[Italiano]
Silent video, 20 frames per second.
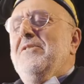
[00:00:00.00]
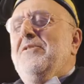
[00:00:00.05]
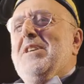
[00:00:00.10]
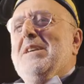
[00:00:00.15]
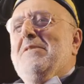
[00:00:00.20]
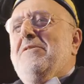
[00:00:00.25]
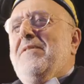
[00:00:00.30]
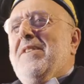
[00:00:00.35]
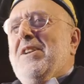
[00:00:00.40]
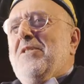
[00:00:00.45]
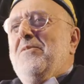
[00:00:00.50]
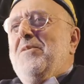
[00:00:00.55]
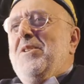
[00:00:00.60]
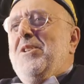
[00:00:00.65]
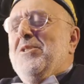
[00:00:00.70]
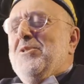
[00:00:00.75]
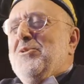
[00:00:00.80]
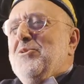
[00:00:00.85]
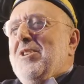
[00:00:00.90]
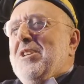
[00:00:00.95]
vogliamo fare un
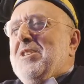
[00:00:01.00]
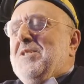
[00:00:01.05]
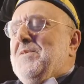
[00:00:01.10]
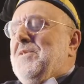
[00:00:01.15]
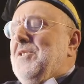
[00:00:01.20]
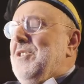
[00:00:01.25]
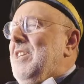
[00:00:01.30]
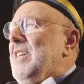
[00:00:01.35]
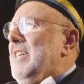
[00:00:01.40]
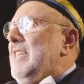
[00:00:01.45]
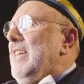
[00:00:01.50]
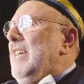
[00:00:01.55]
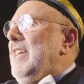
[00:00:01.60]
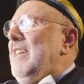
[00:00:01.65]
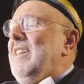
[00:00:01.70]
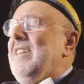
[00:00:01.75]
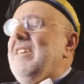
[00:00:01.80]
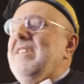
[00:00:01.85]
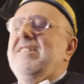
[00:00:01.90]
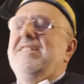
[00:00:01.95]
video sulla
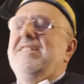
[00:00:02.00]
sfogliatella?